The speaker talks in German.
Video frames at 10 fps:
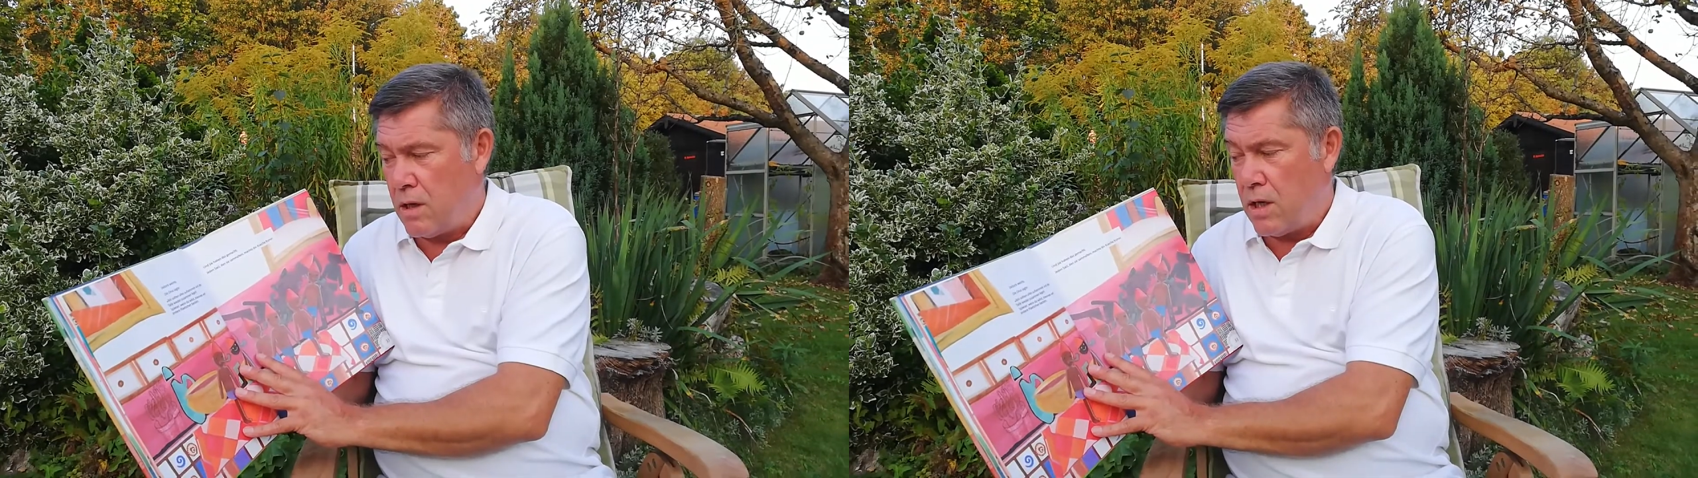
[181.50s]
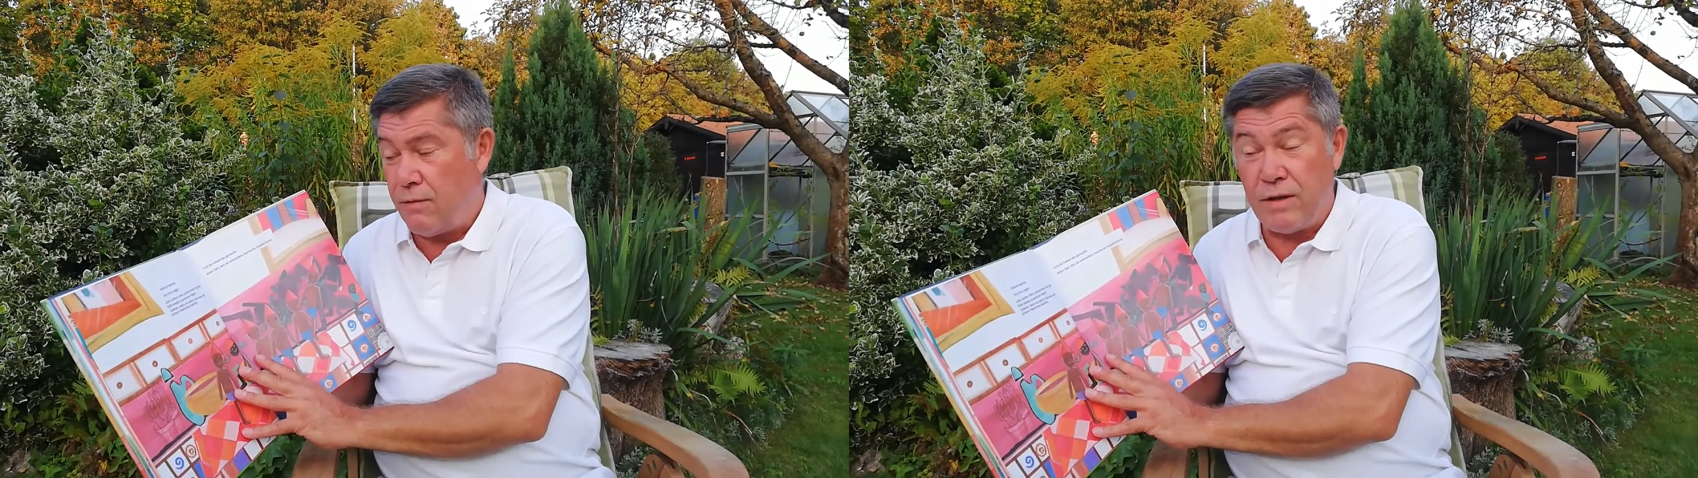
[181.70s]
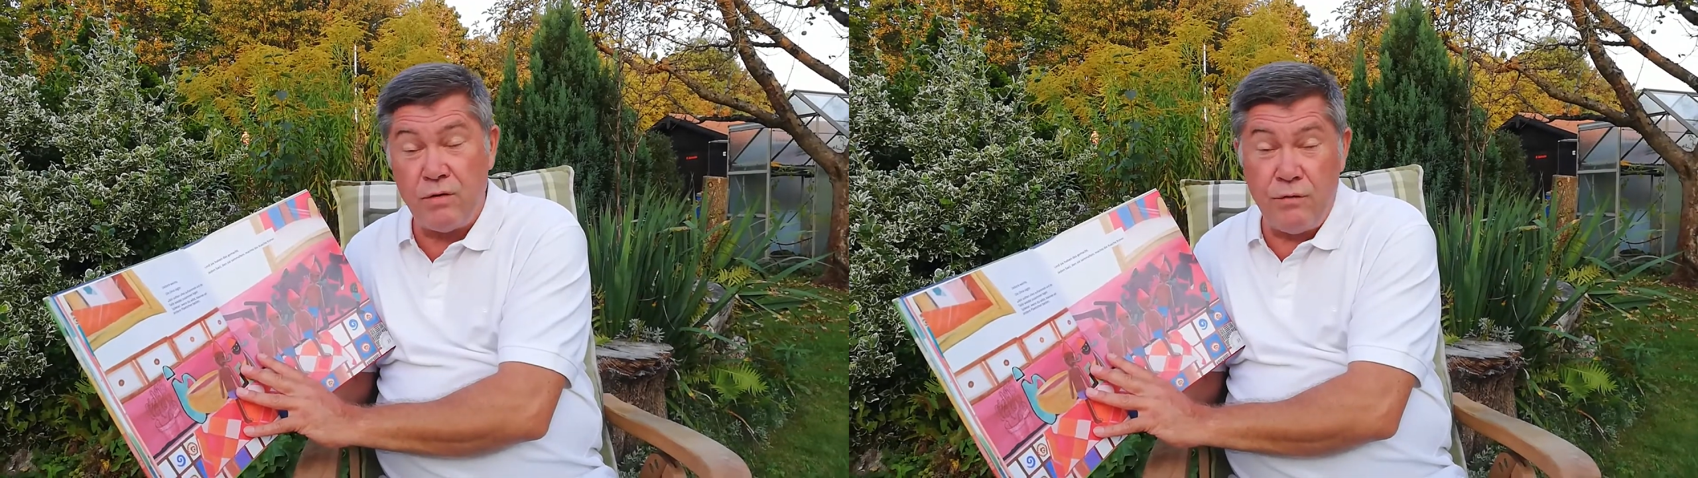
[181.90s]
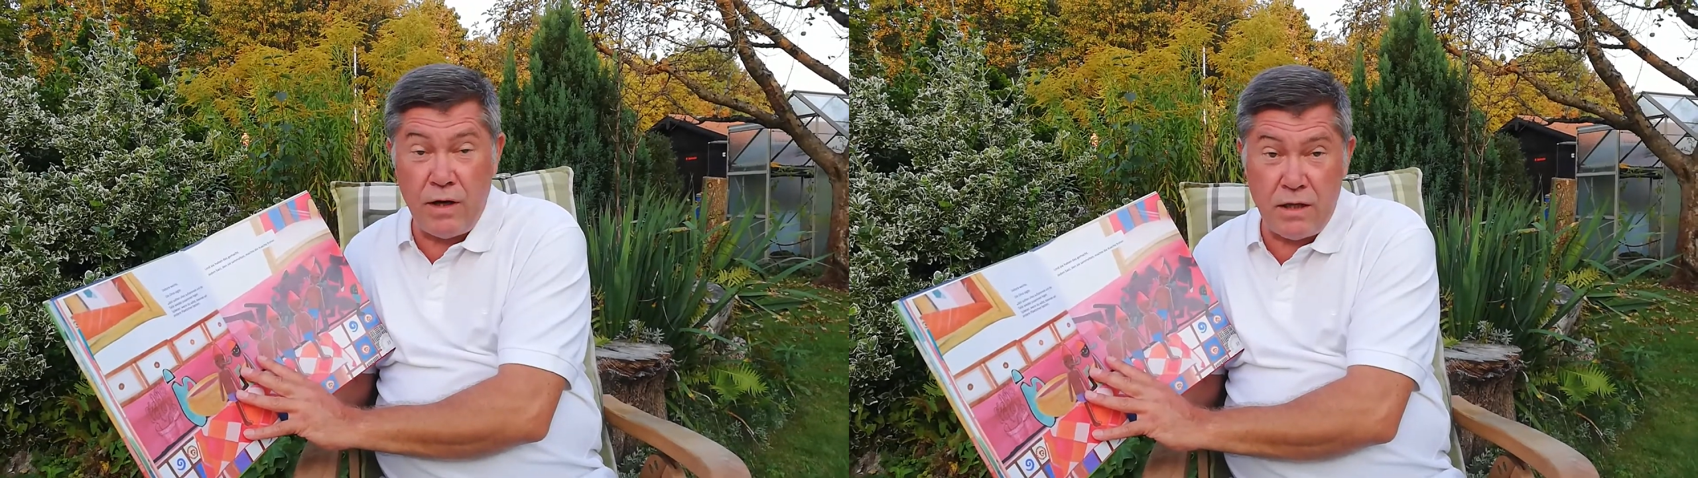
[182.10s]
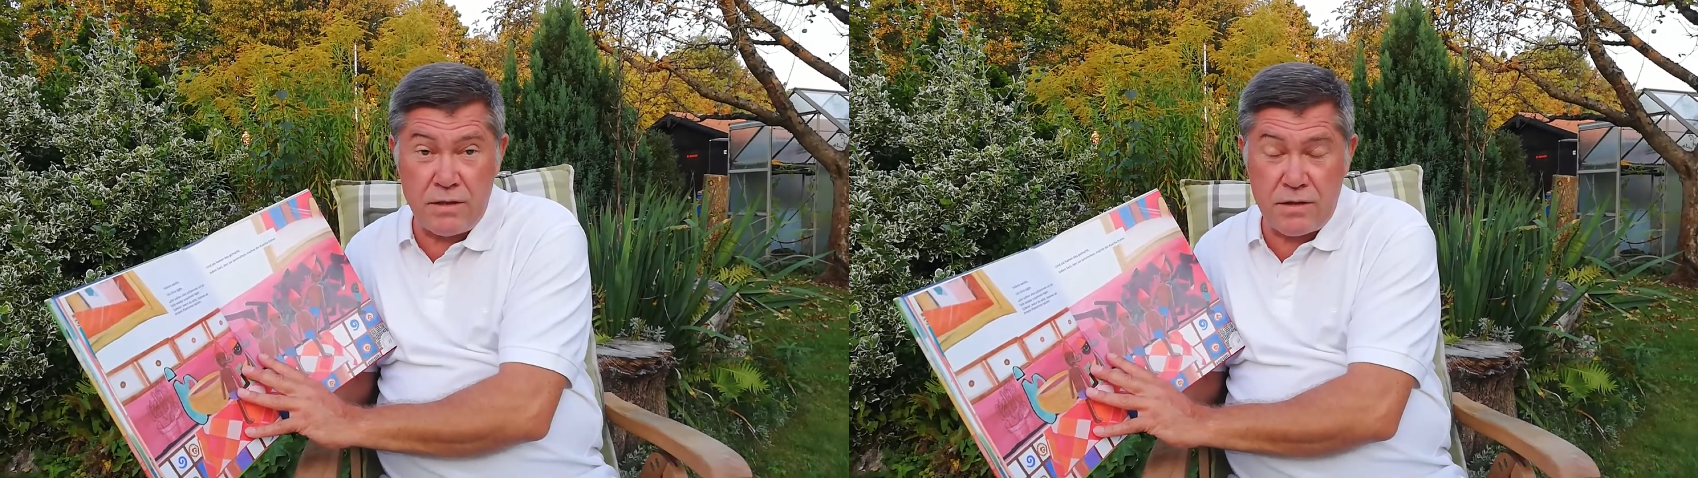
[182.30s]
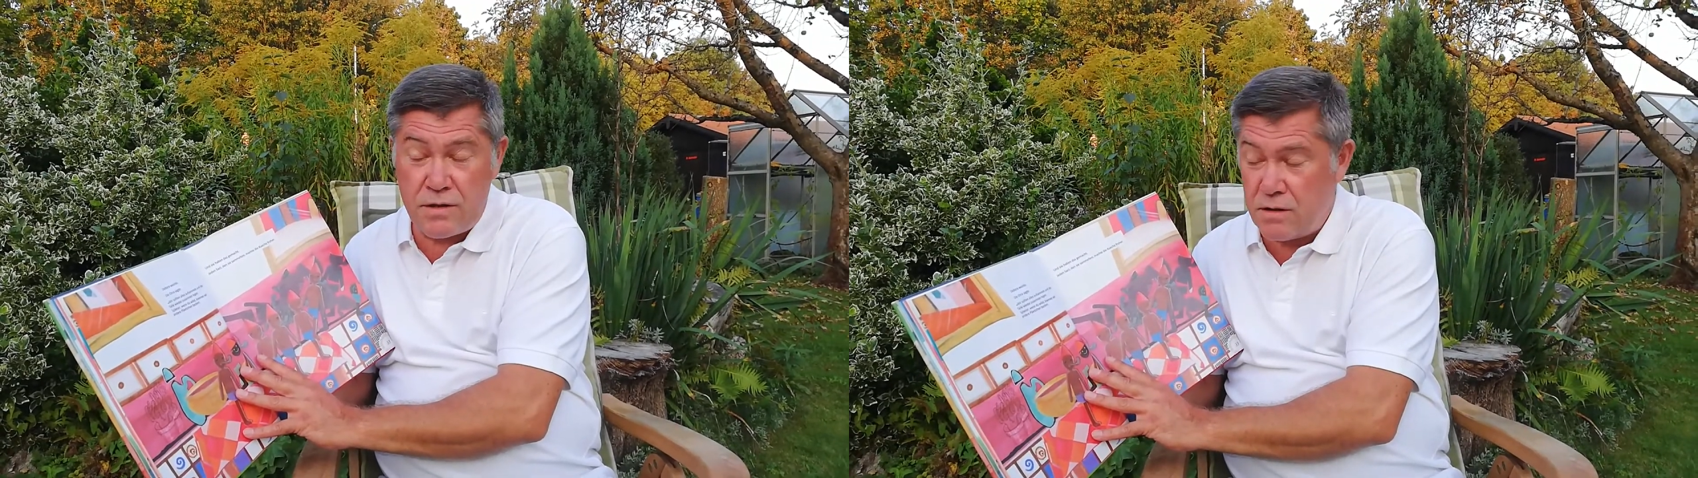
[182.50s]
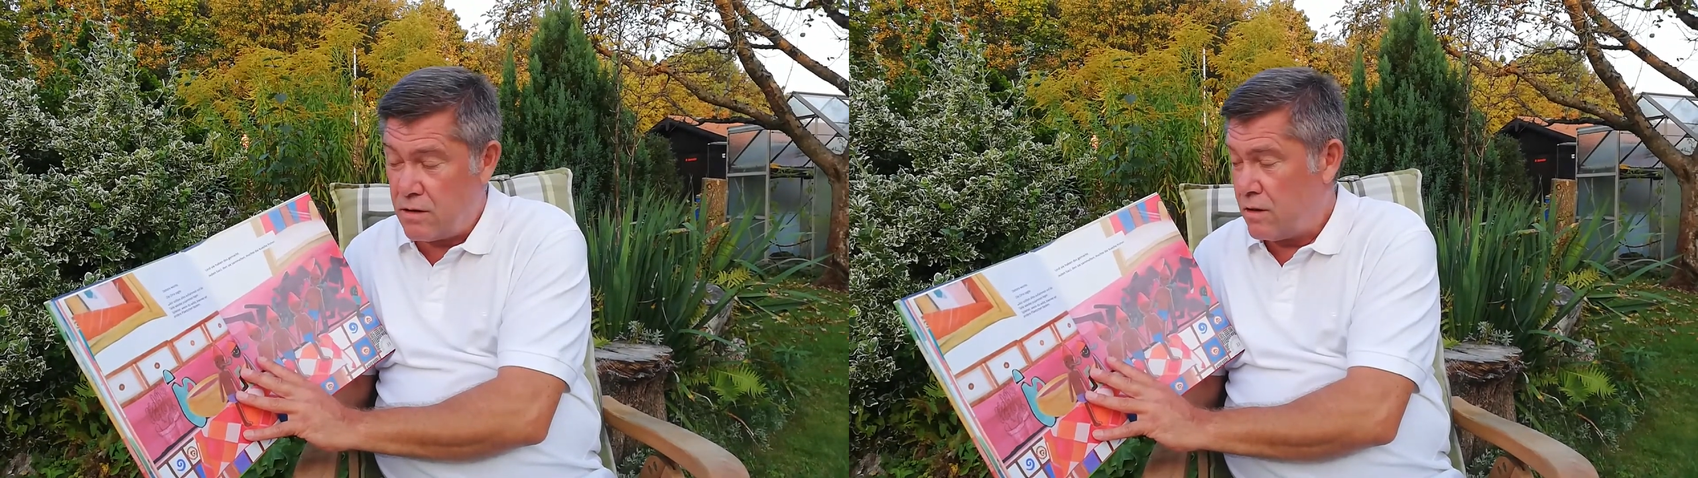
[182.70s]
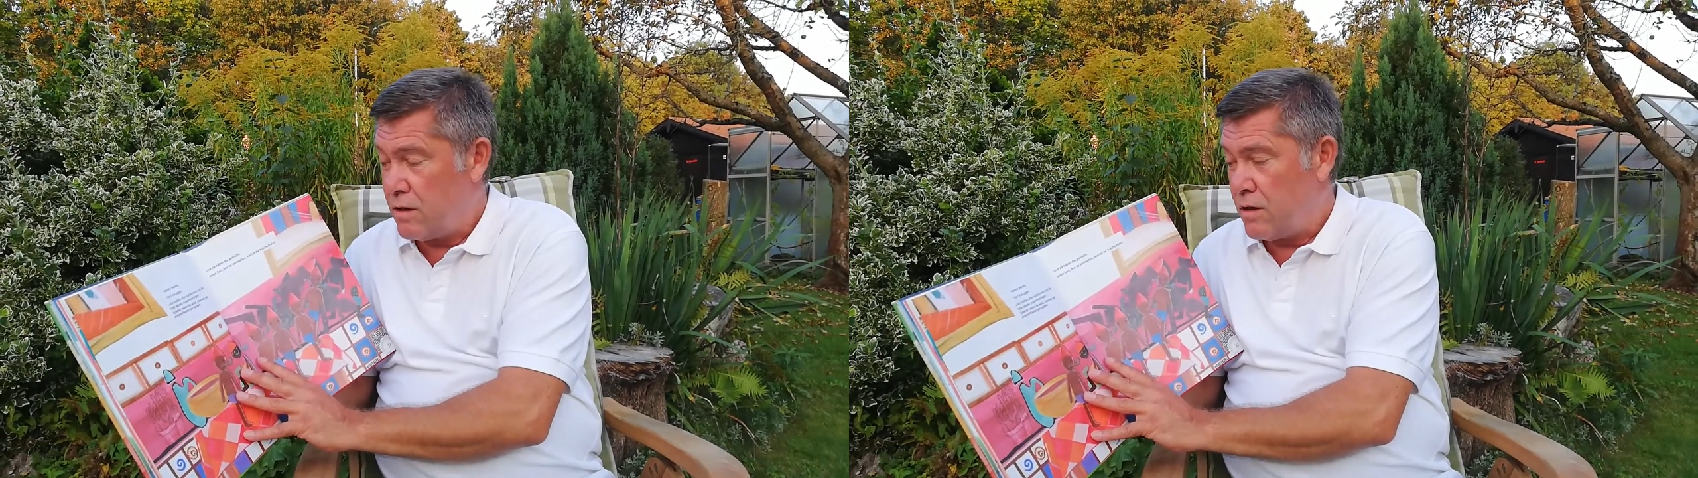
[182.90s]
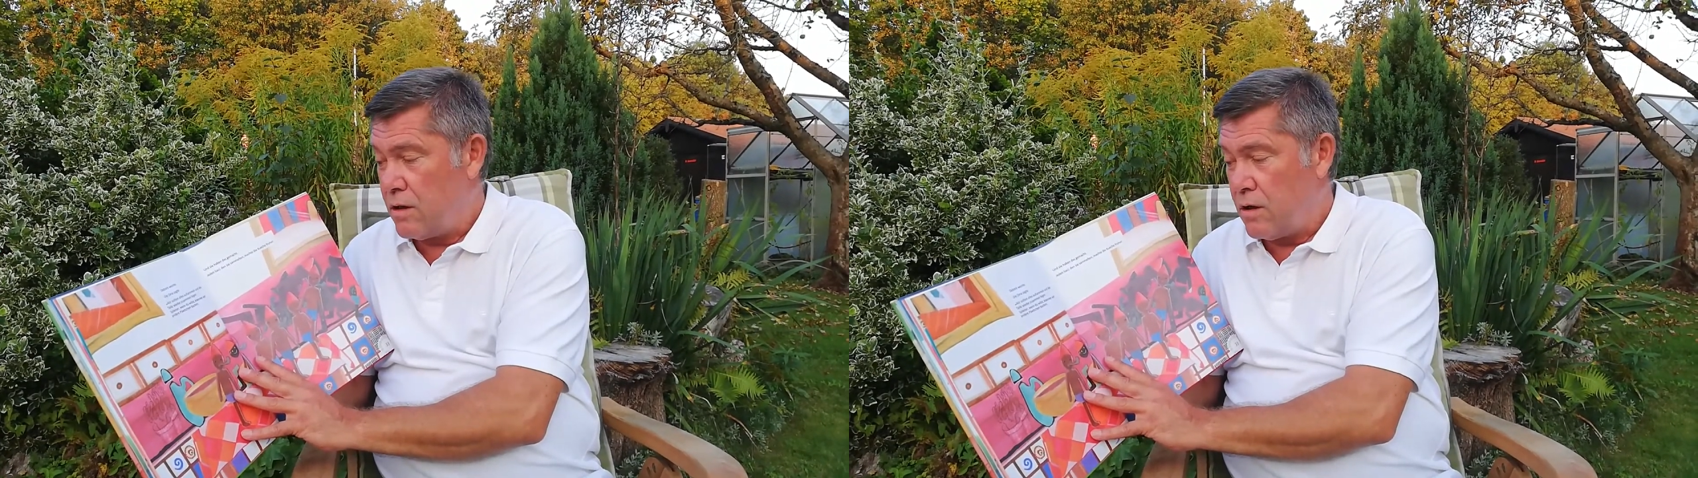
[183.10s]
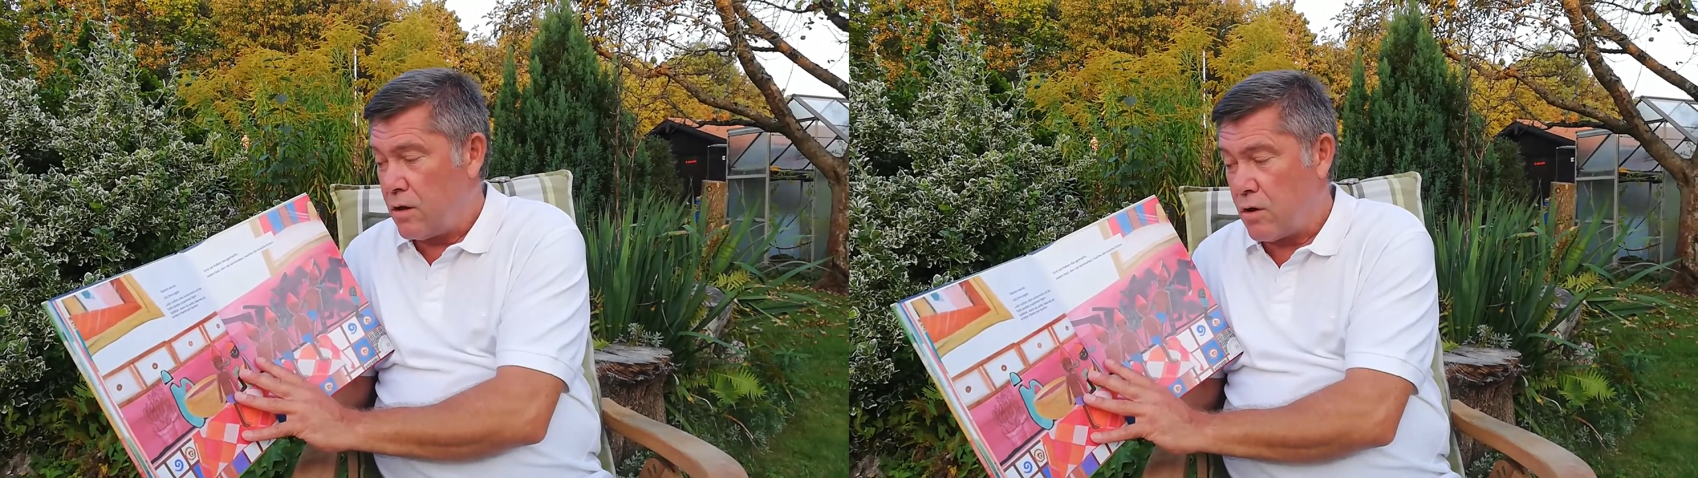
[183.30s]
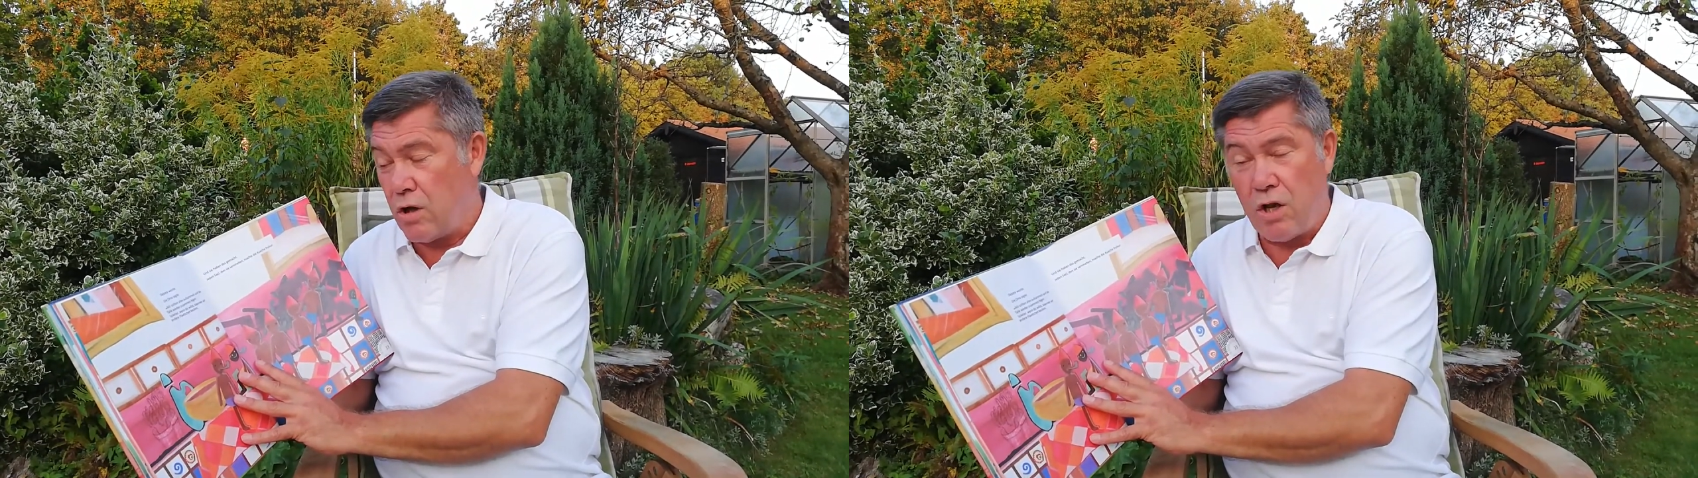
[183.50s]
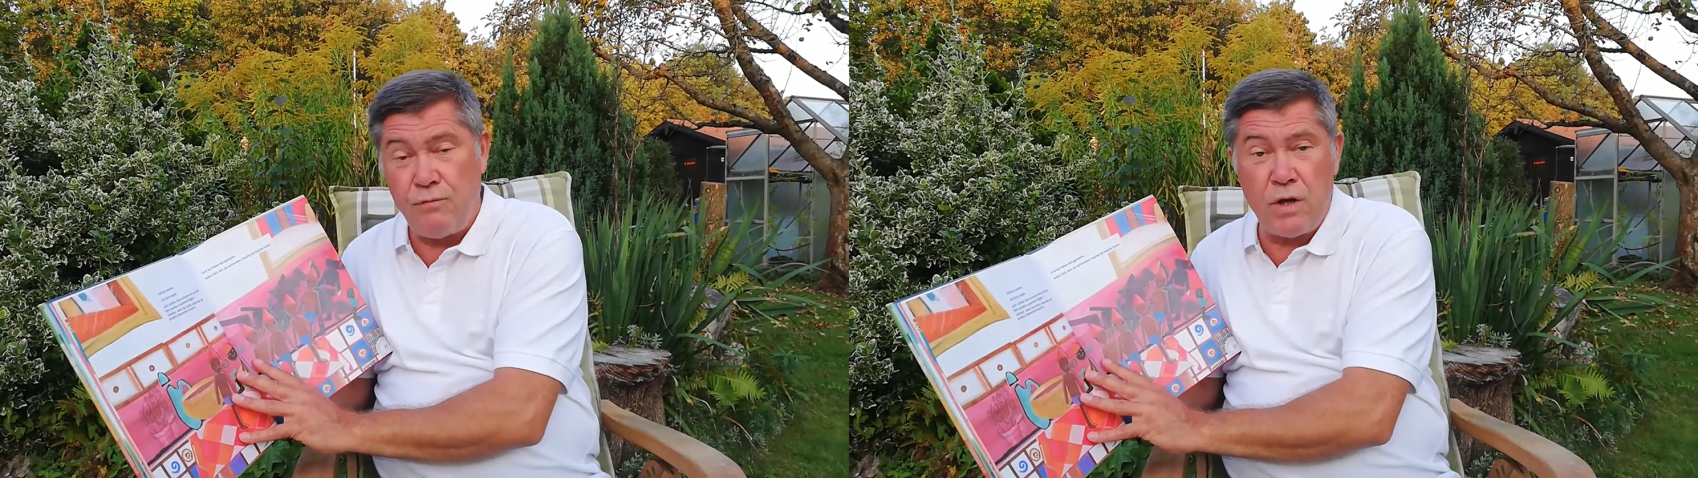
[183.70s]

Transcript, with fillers: wenn du willst, können